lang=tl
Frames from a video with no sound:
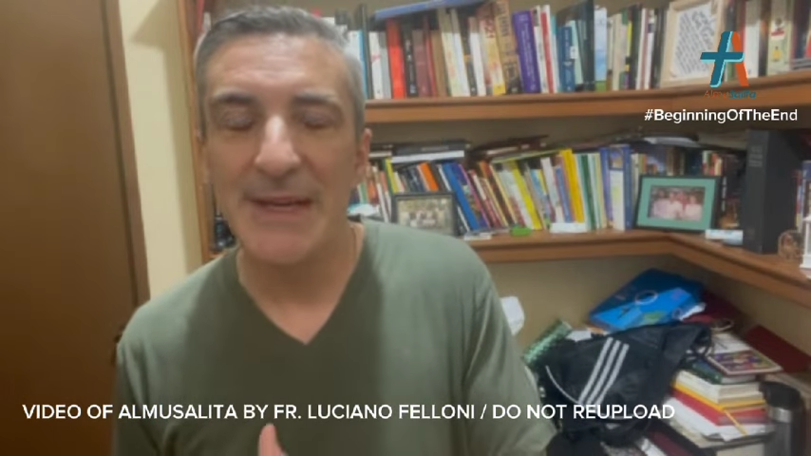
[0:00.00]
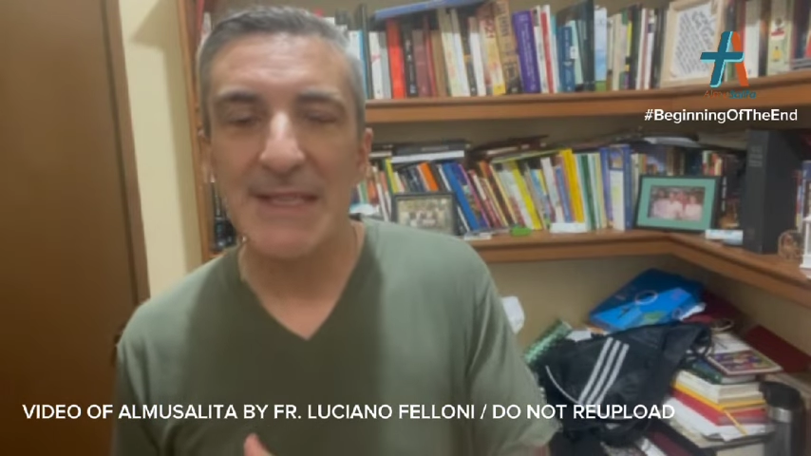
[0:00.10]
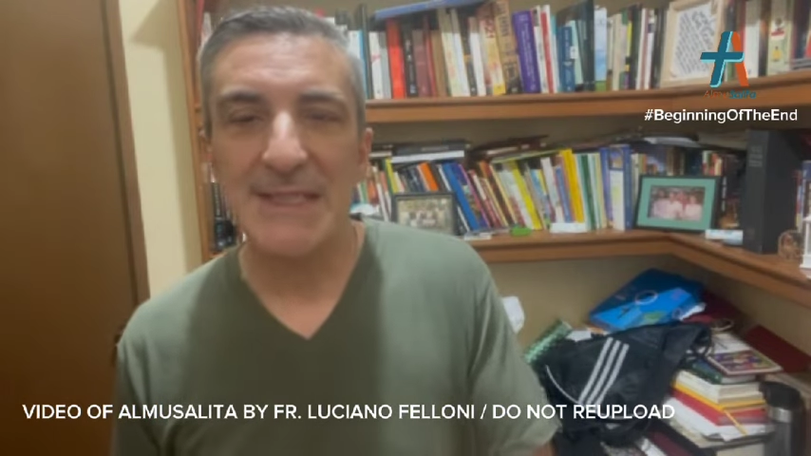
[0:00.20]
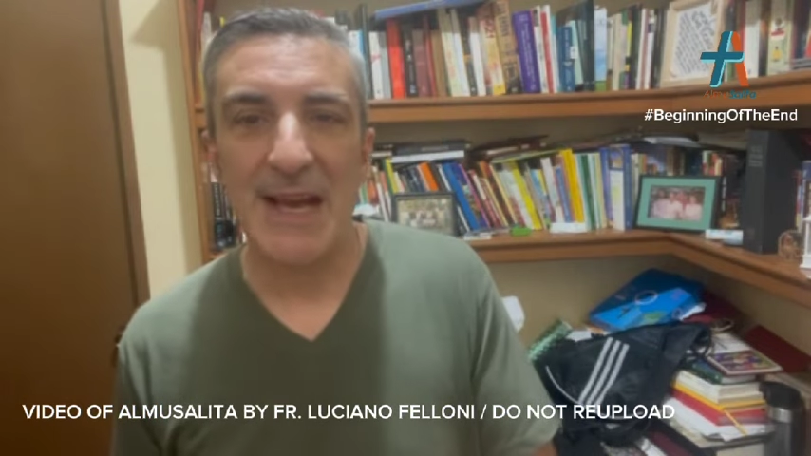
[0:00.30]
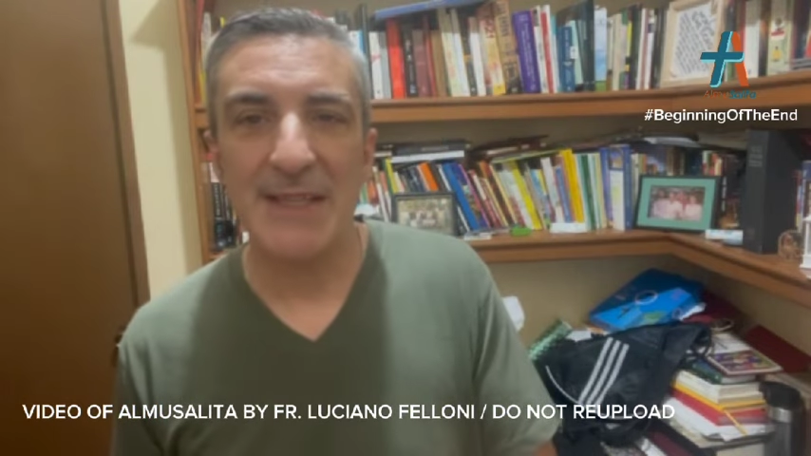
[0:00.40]

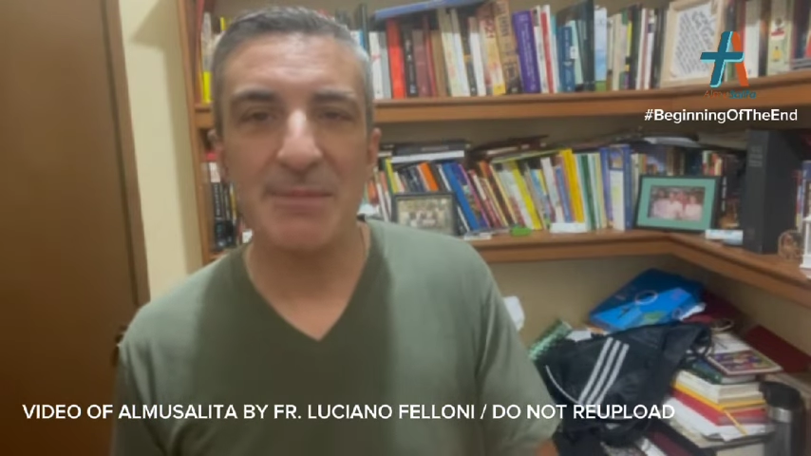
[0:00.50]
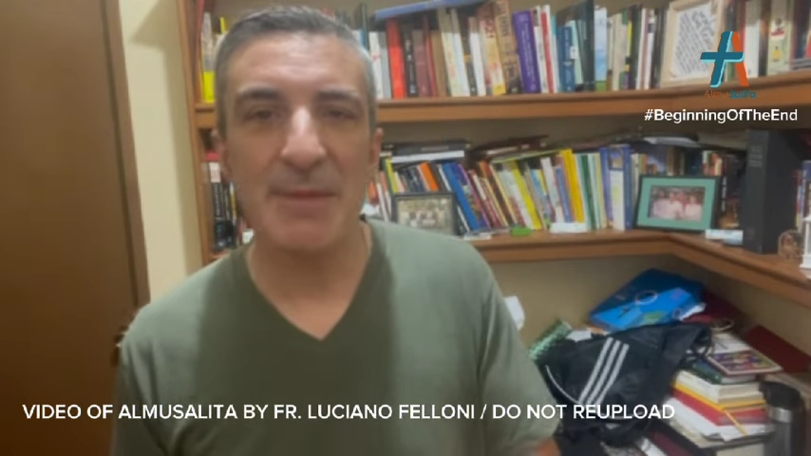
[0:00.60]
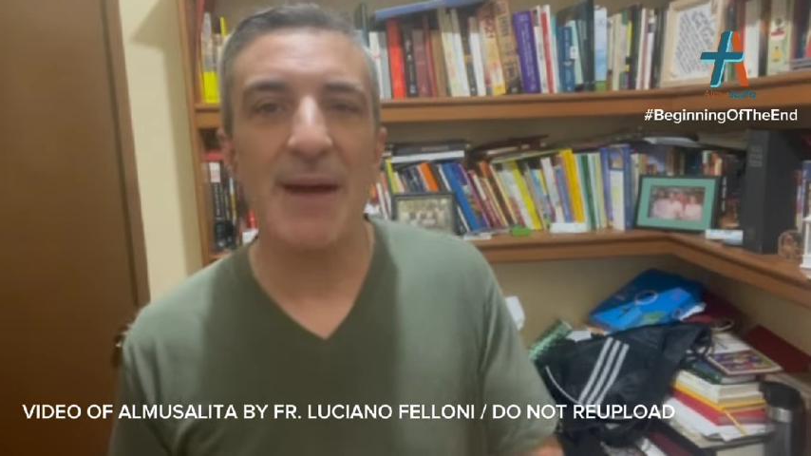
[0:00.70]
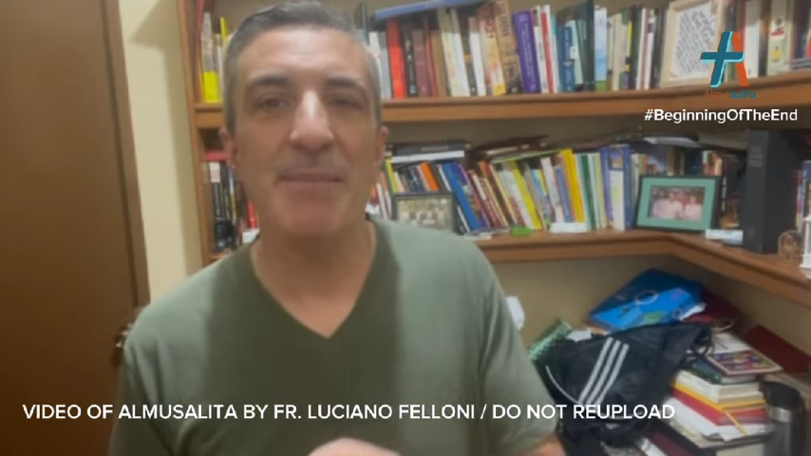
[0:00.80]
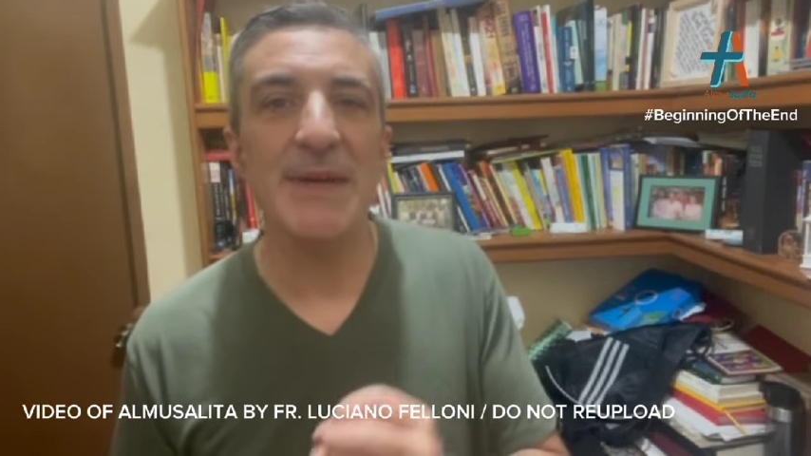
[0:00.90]
sa ating
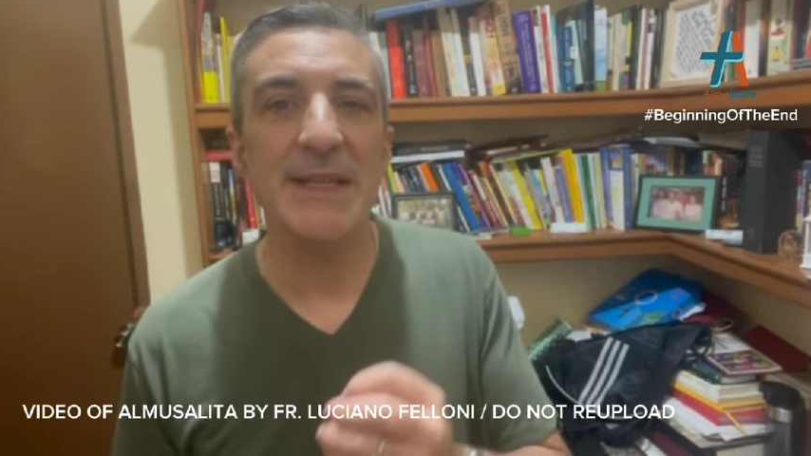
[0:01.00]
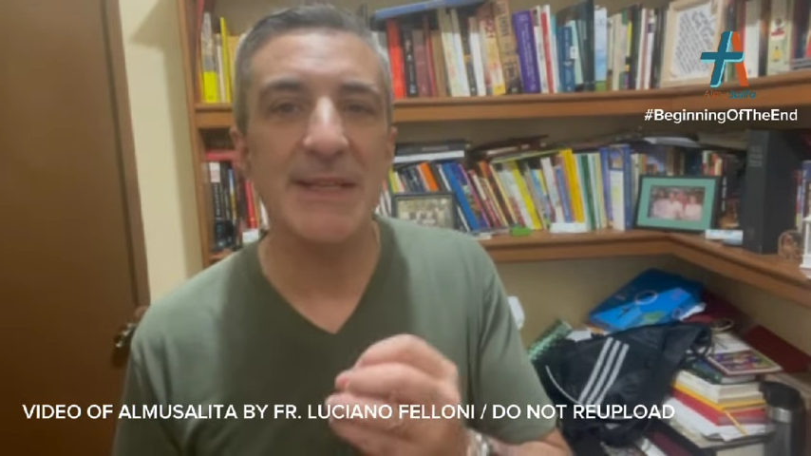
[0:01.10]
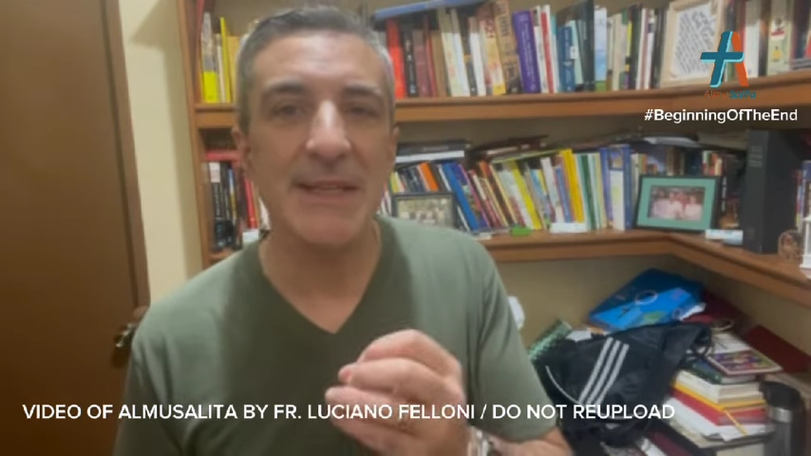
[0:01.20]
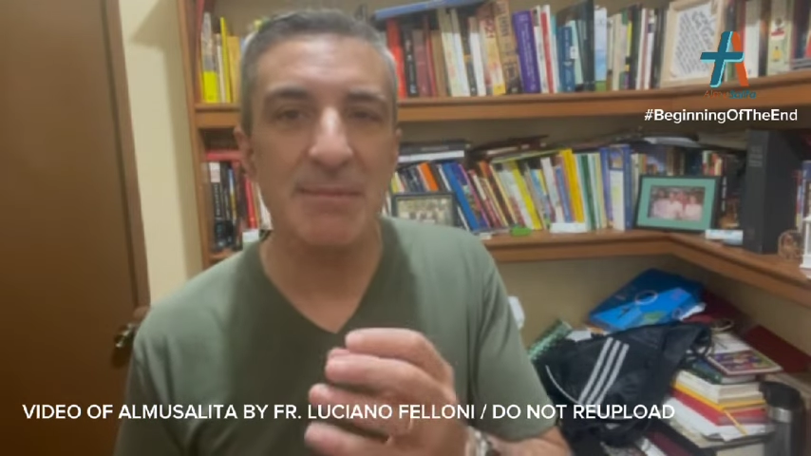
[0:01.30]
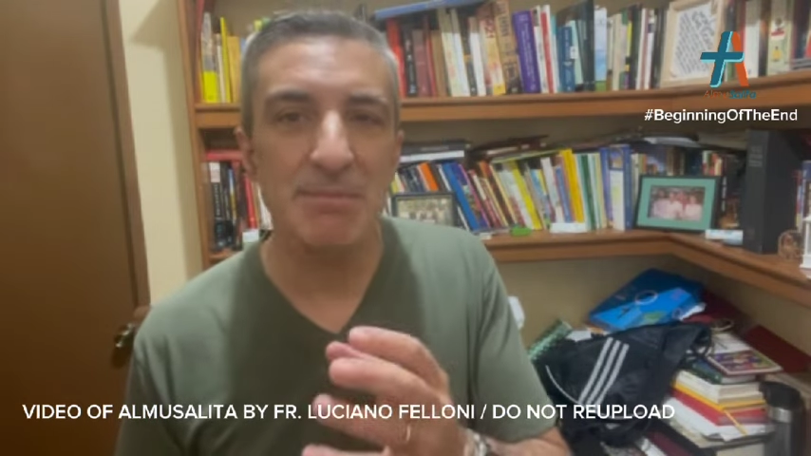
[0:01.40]
mga meeting ng